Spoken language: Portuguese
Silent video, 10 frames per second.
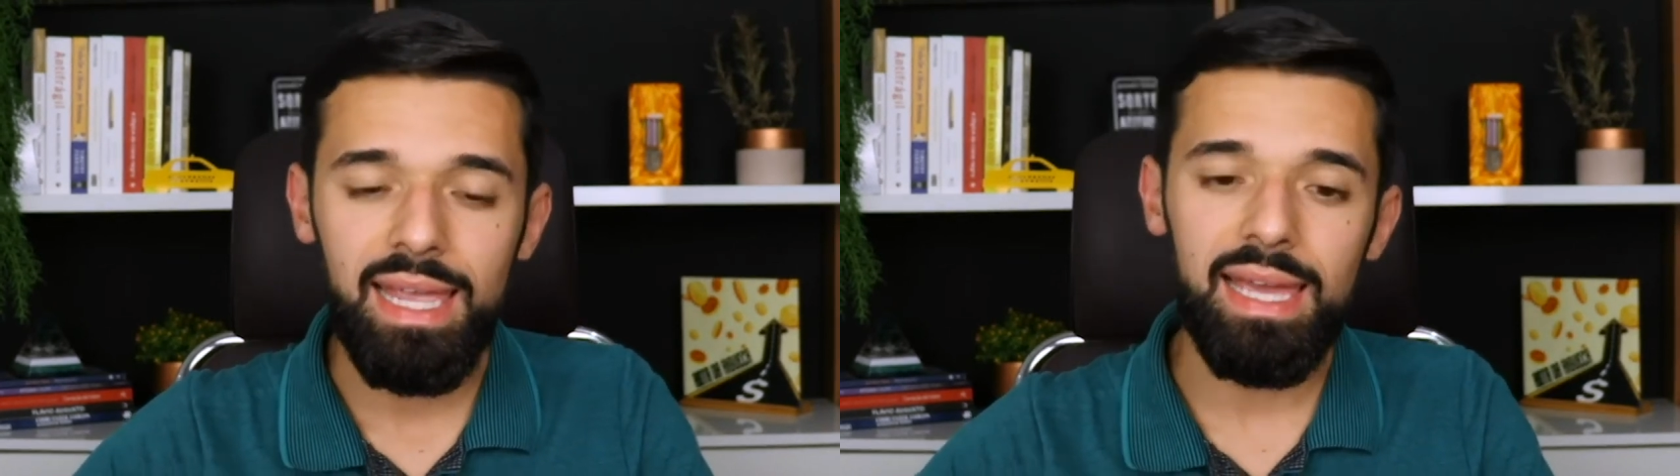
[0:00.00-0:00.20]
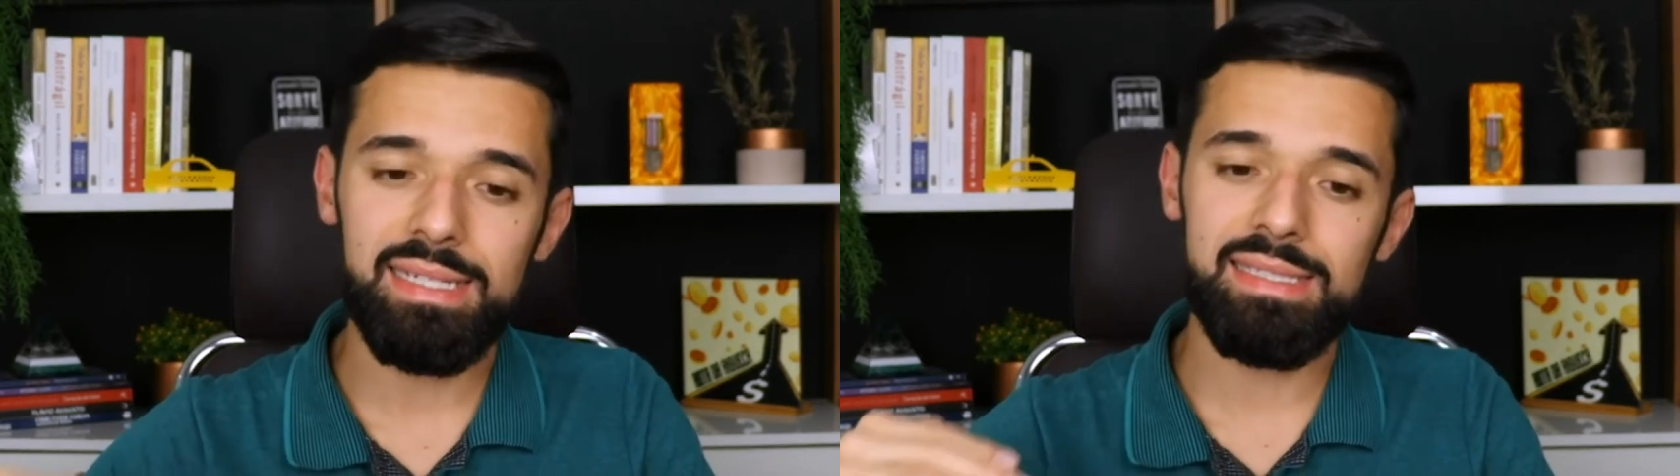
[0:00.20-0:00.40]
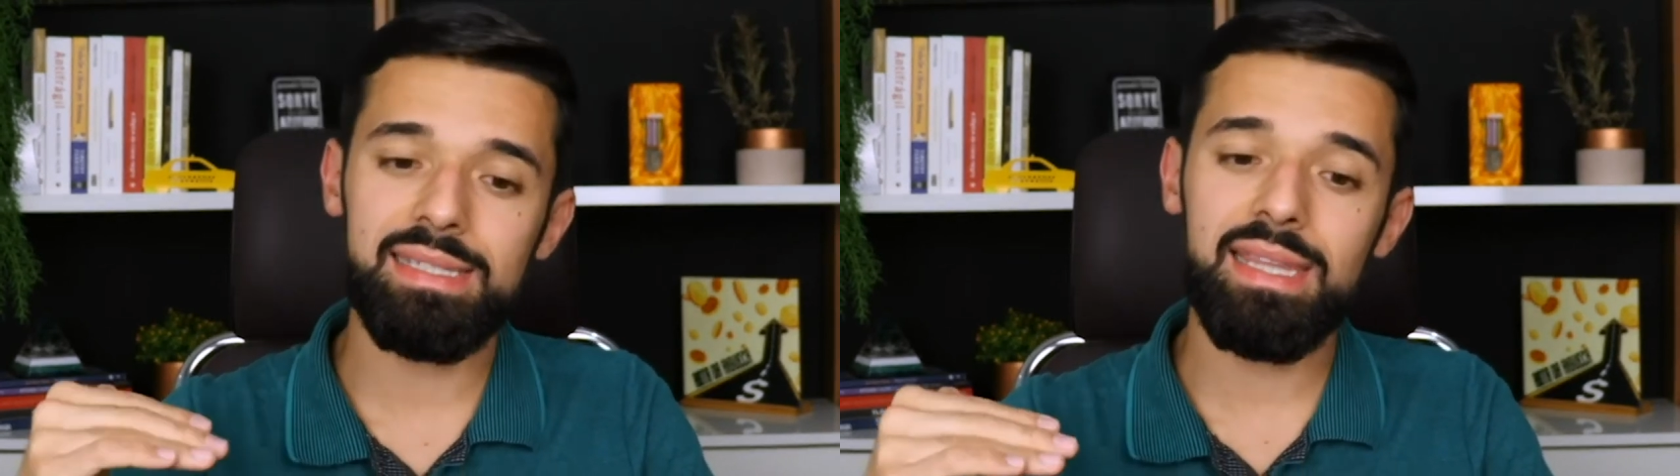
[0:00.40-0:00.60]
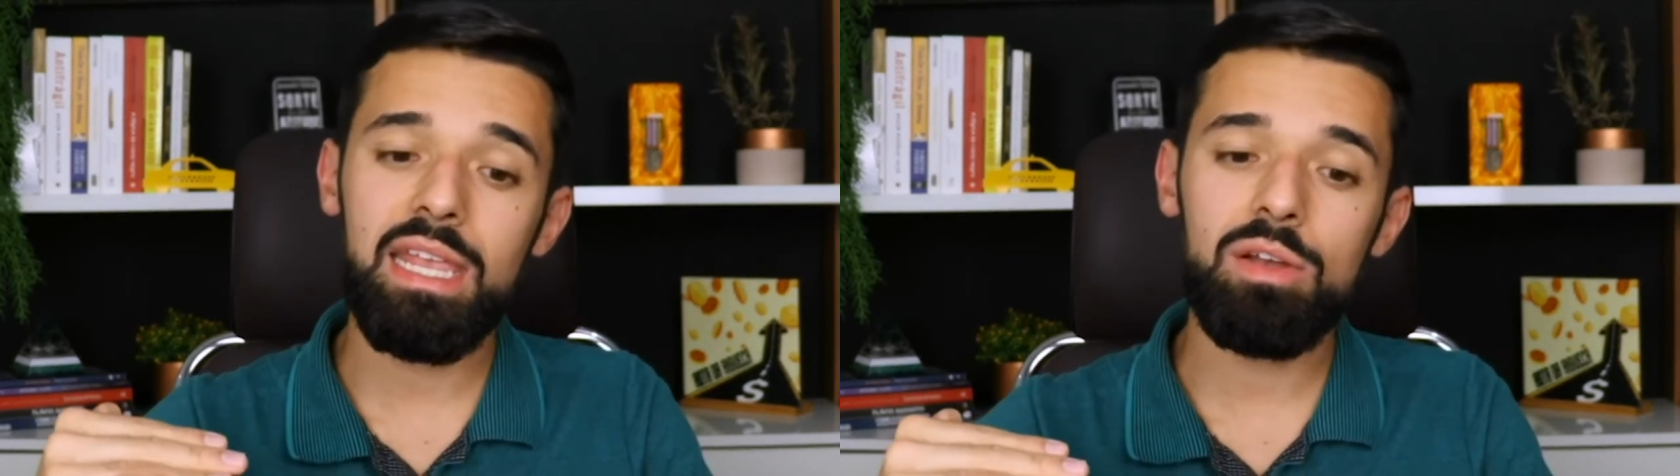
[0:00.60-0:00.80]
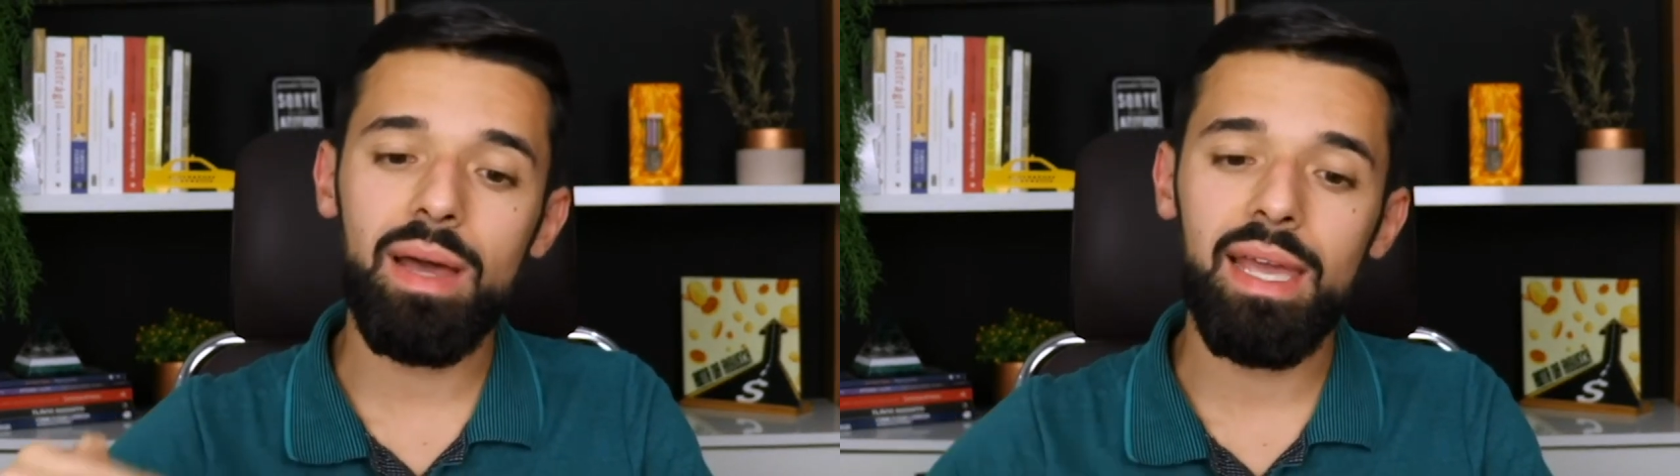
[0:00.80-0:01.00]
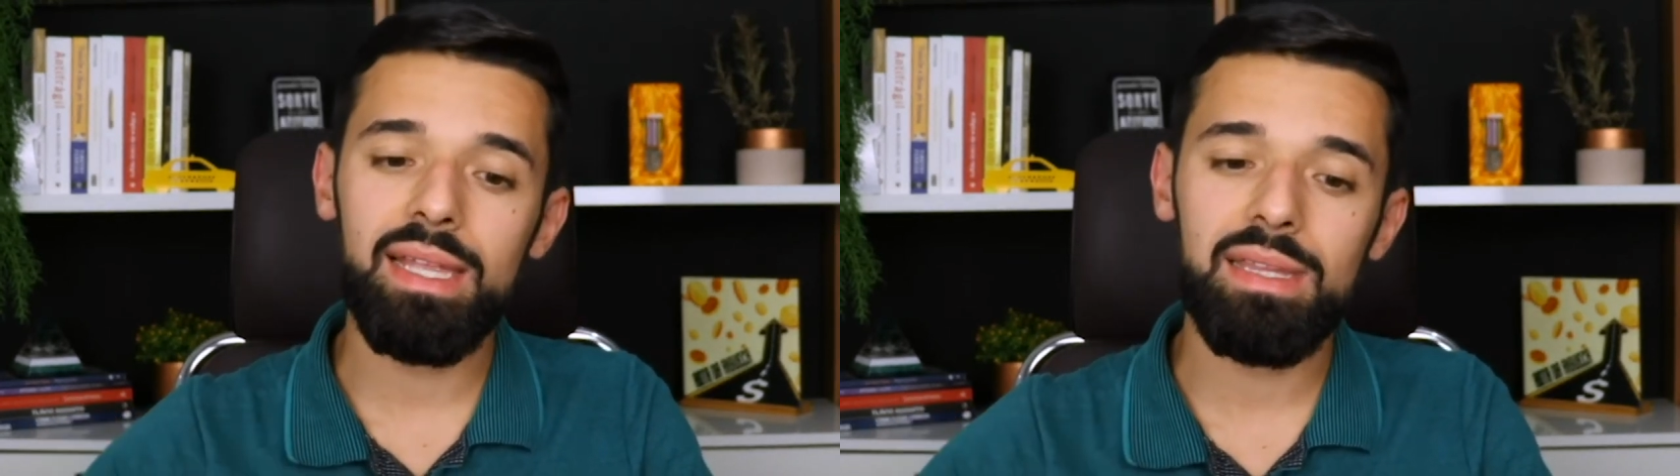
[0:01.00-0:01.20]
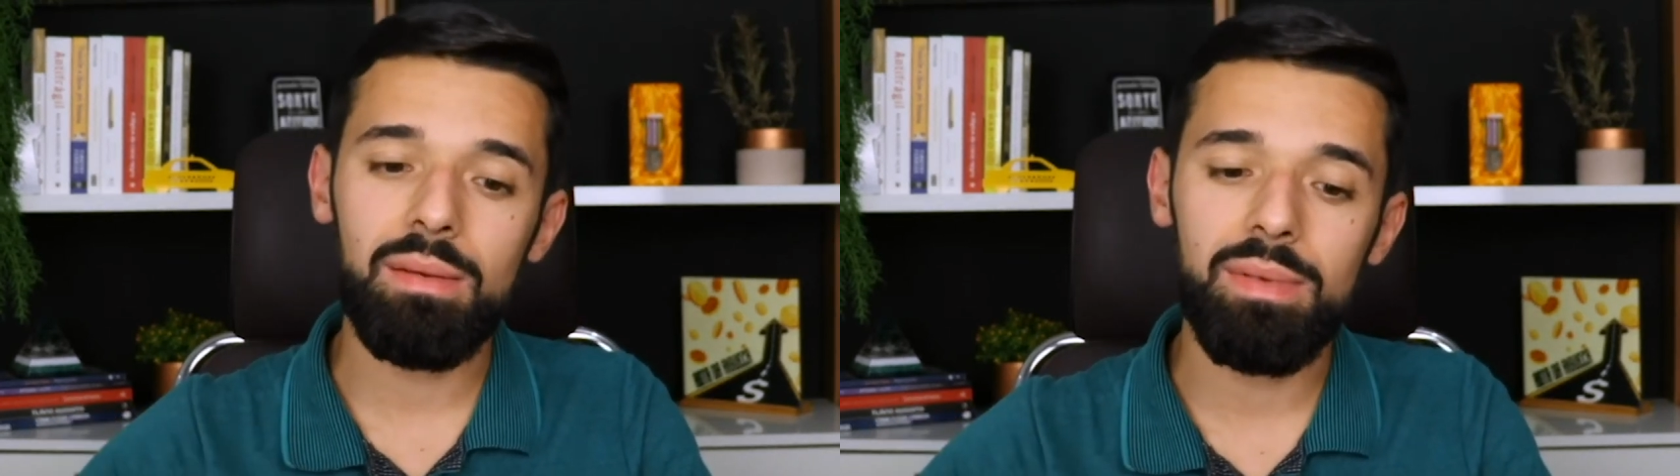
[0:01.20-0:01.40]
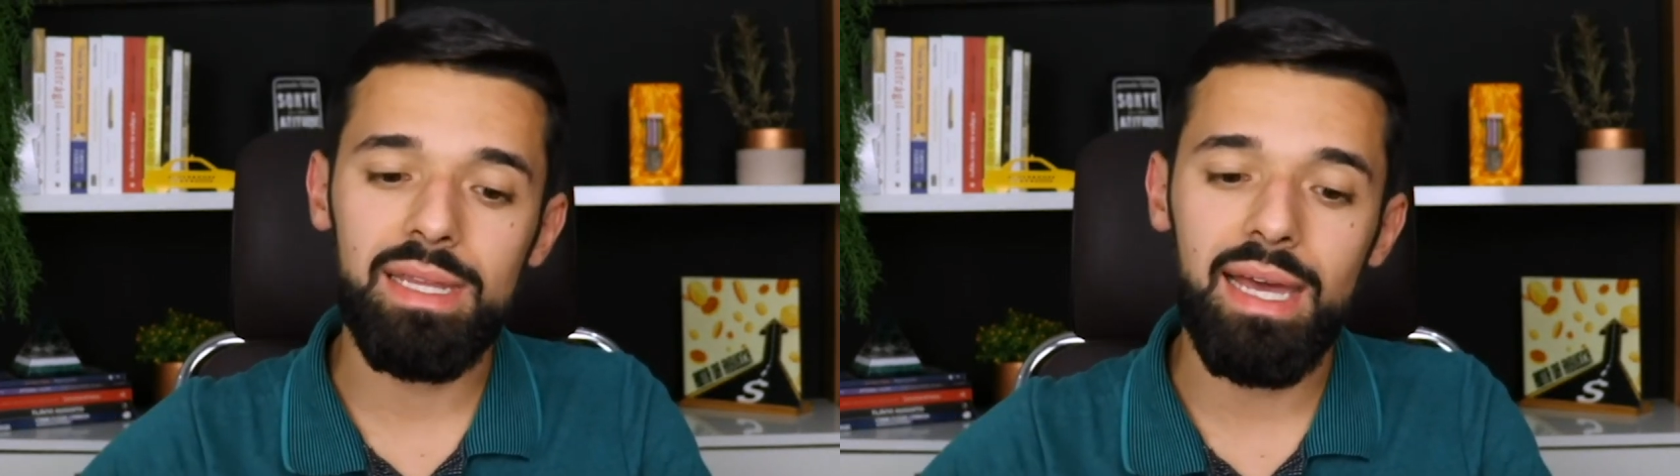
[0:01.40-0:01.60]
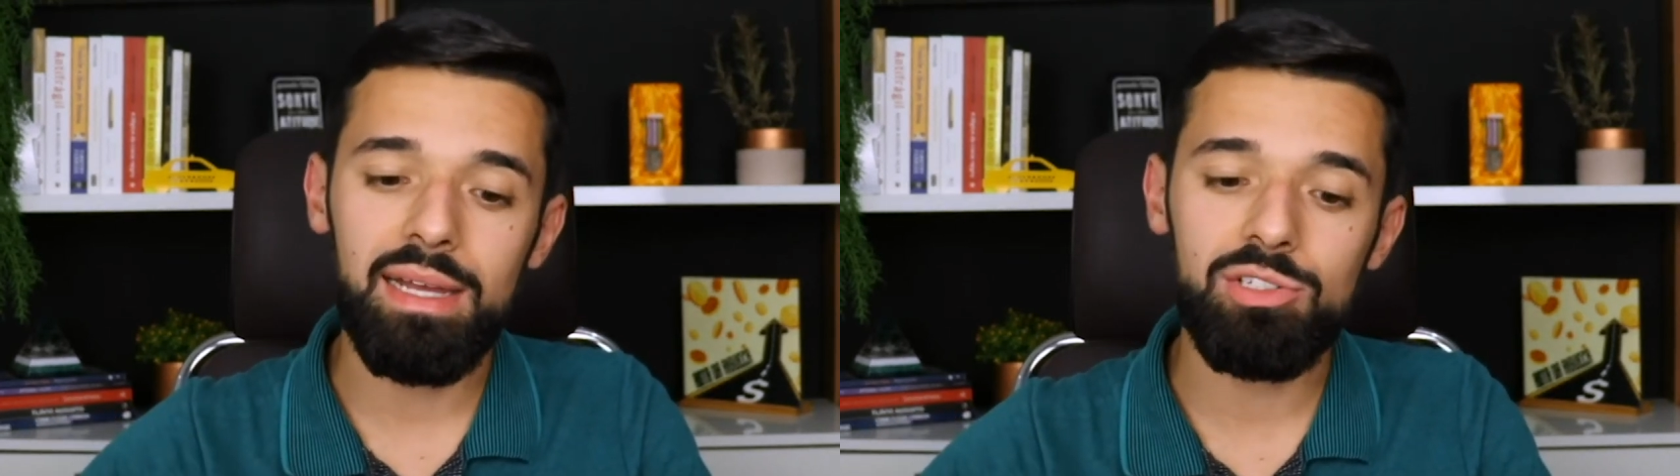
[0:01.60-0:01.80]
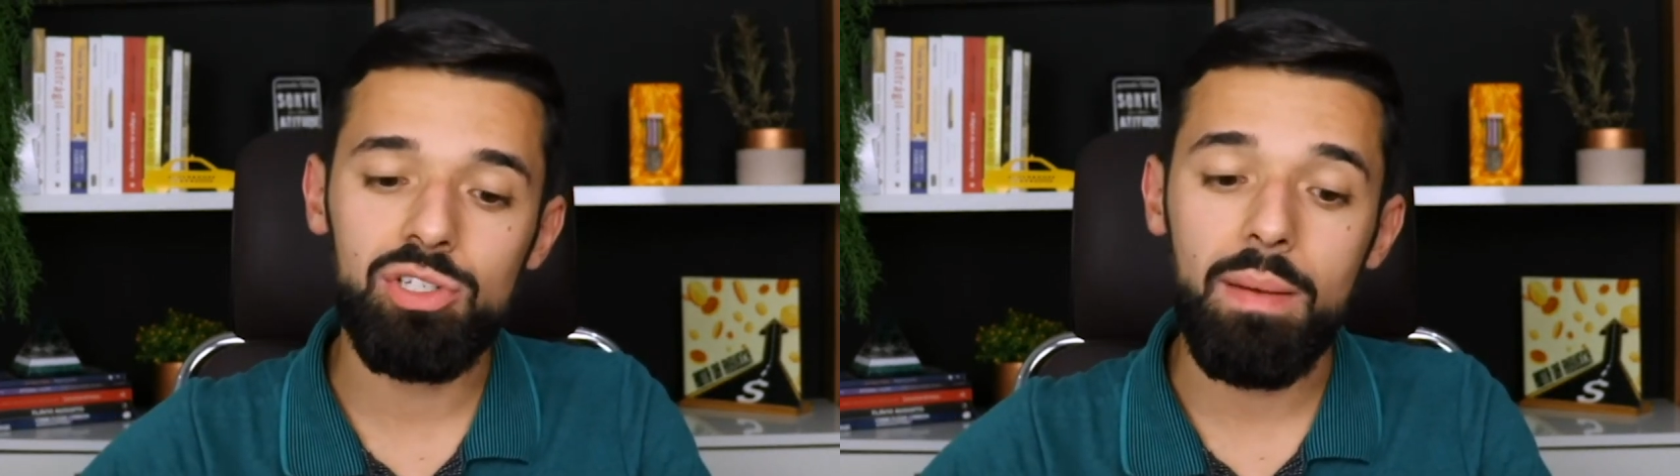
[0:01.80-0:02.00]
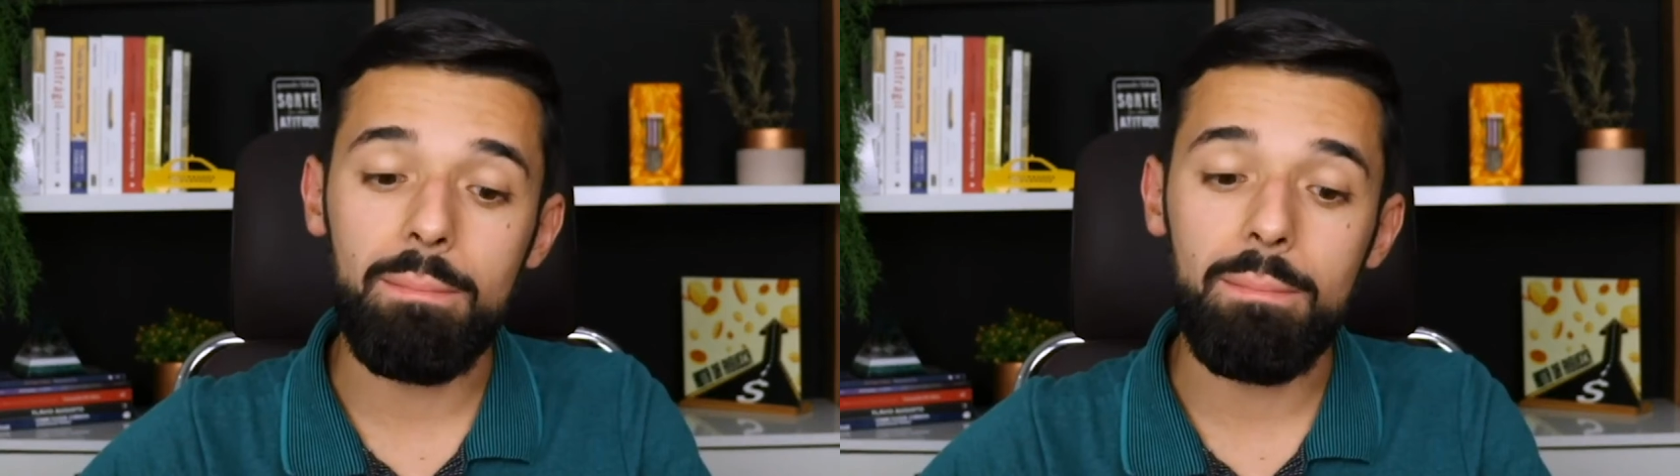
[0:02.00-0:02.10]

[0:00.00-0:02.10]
elas têm uma rentabilidade